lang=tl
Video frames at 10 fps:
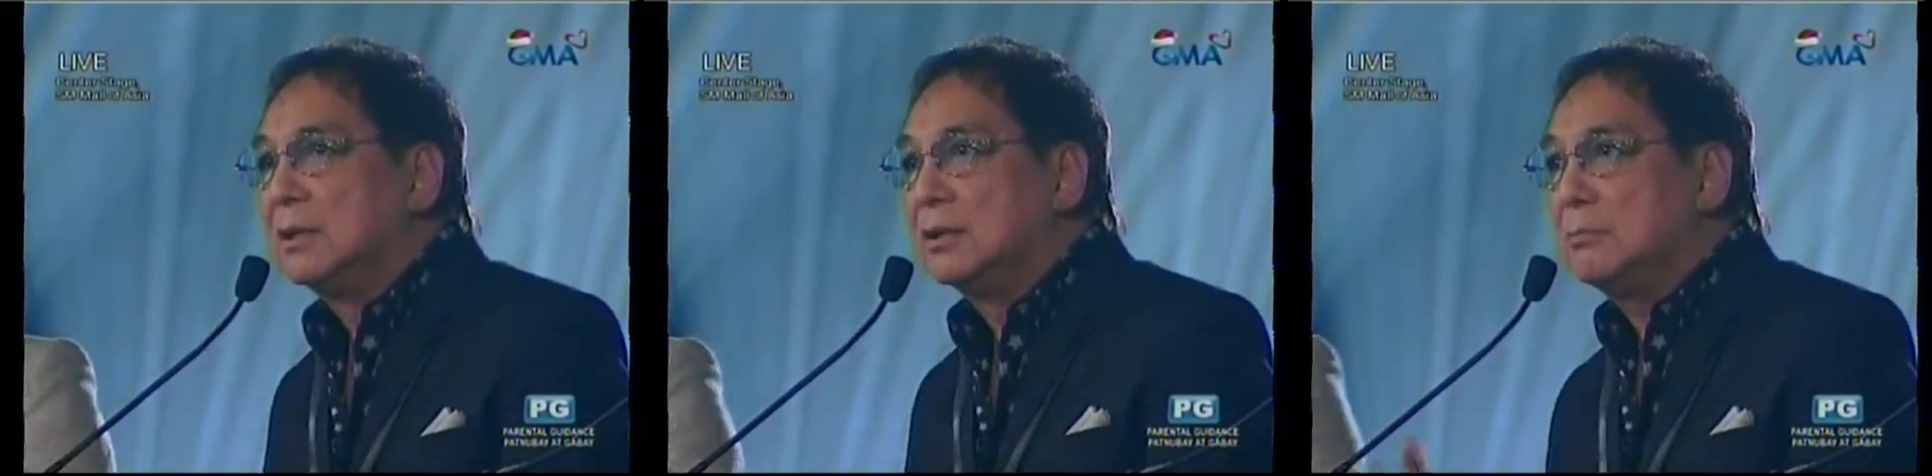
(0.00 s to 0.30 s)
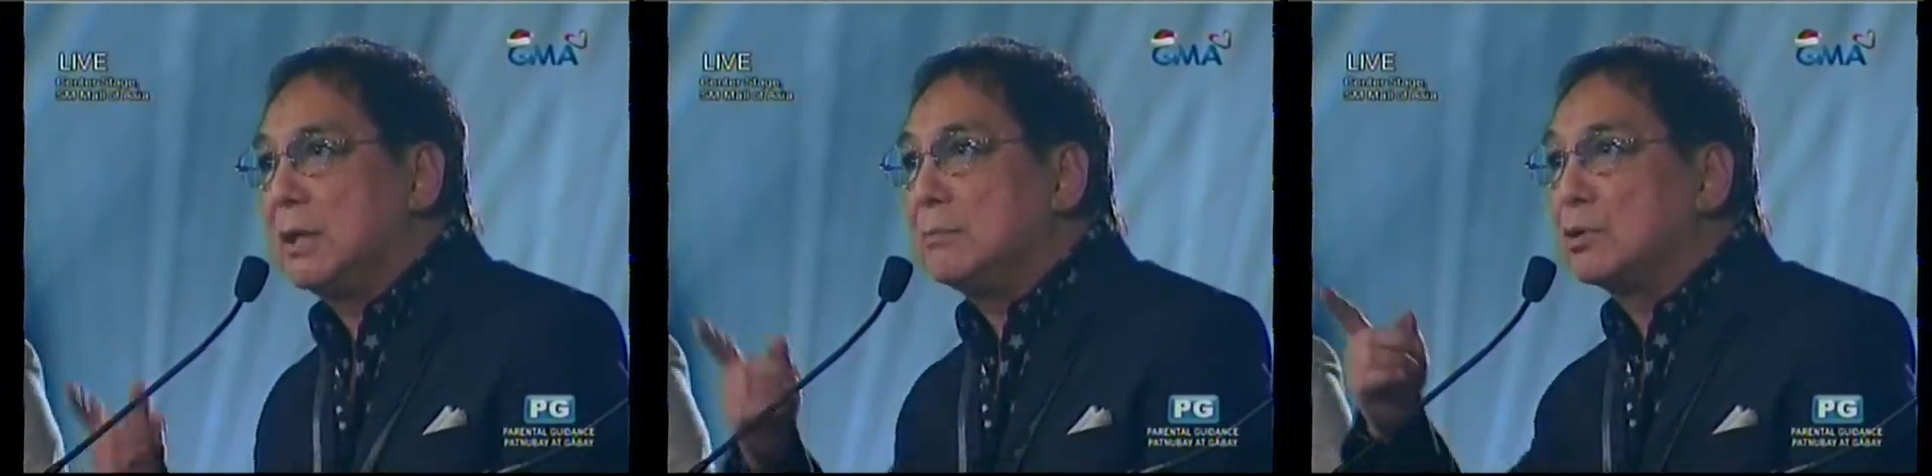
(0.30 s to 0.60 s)
Yung
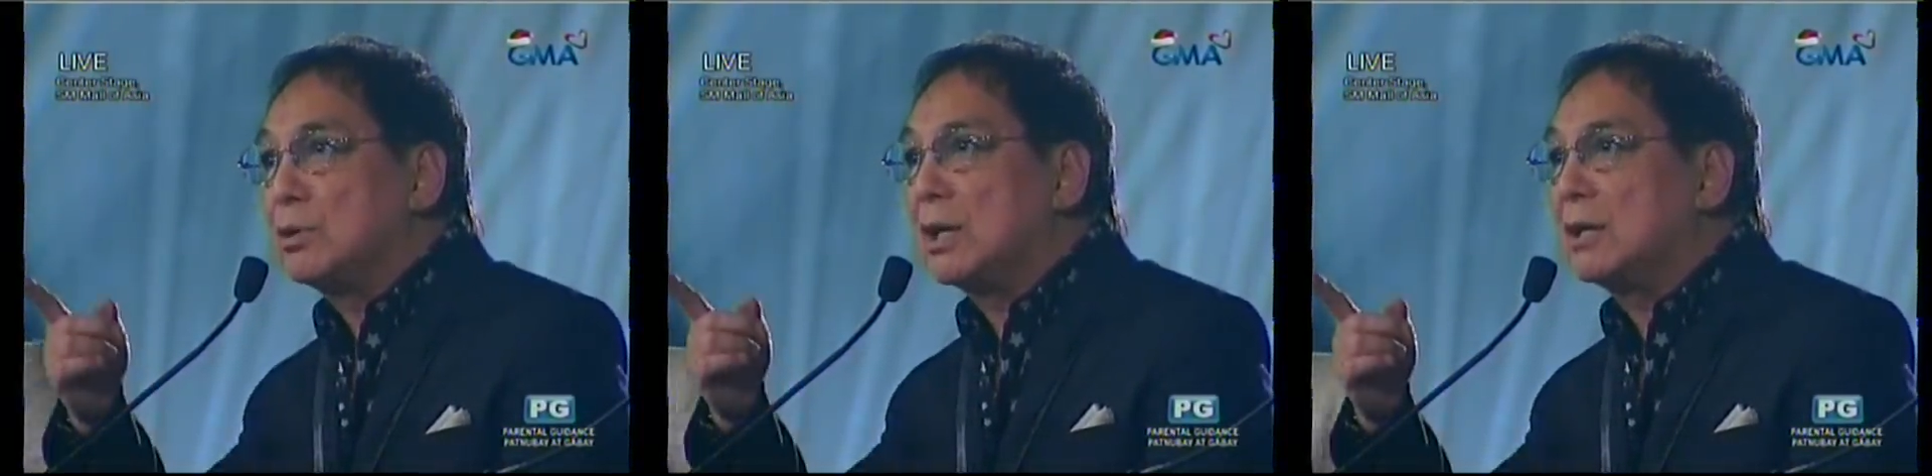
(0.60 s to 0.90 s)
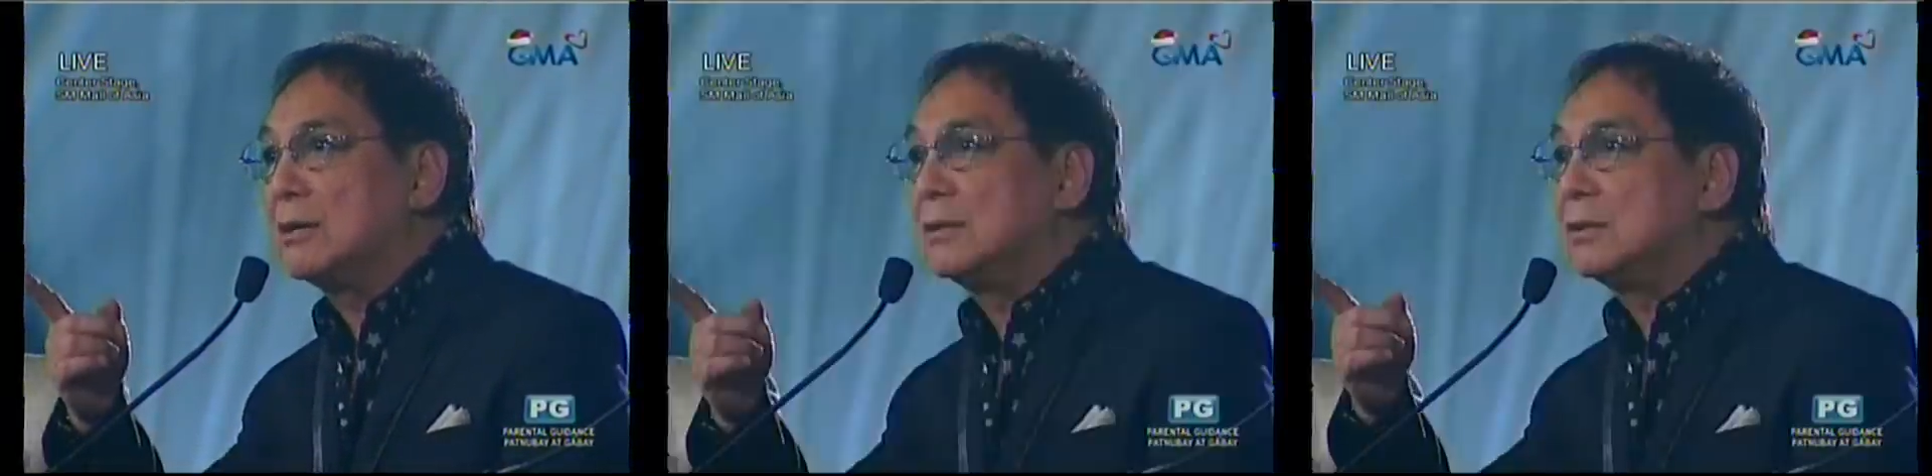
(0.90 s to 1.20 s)
membro
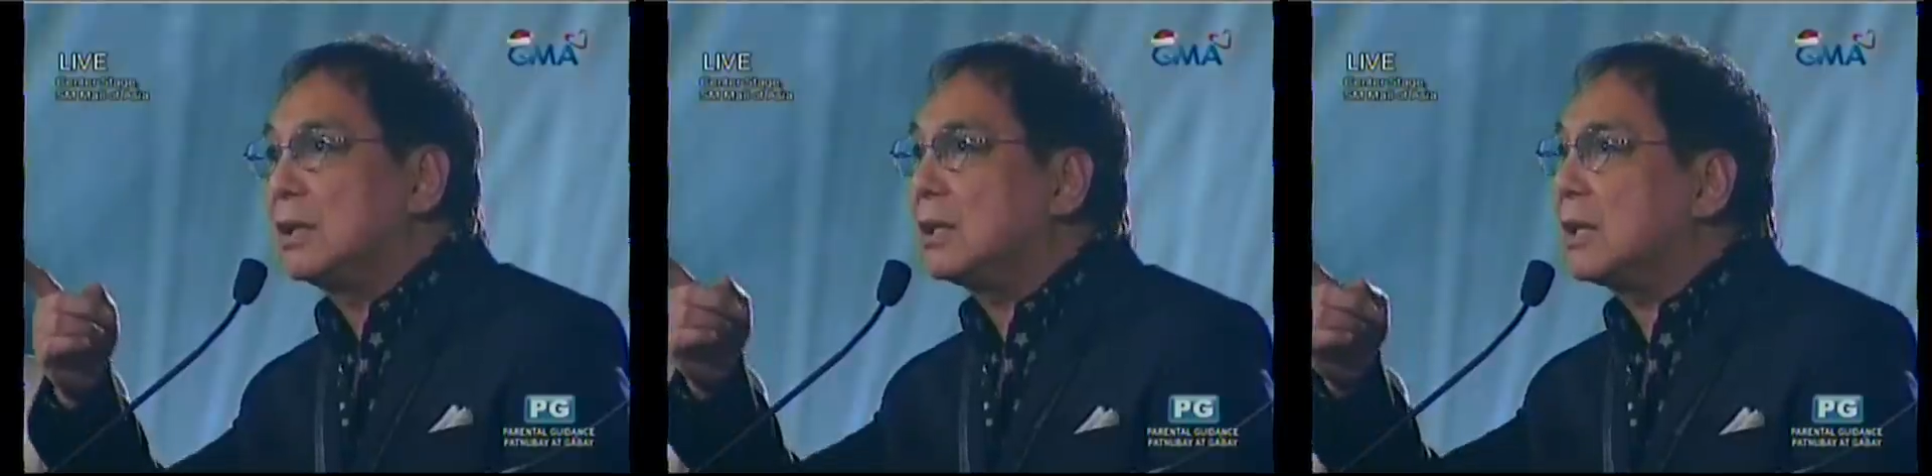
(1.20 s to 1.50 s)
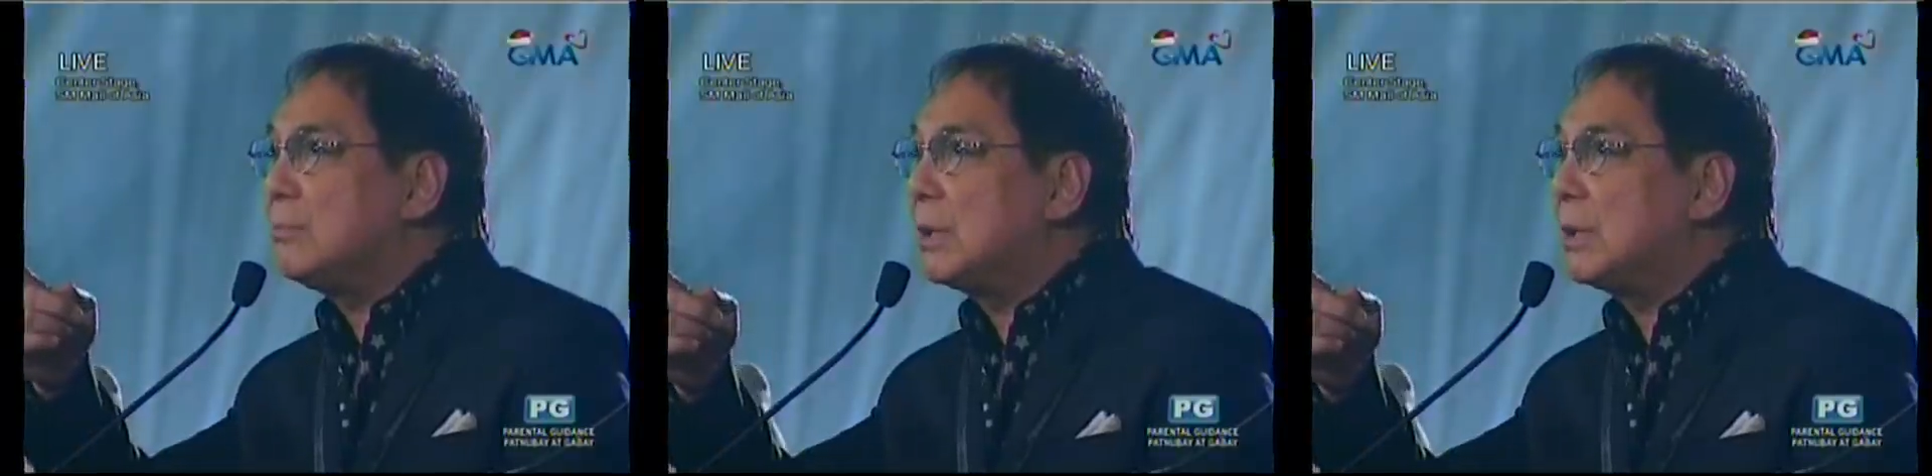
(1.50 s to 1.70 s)
ng... Yung kay Ray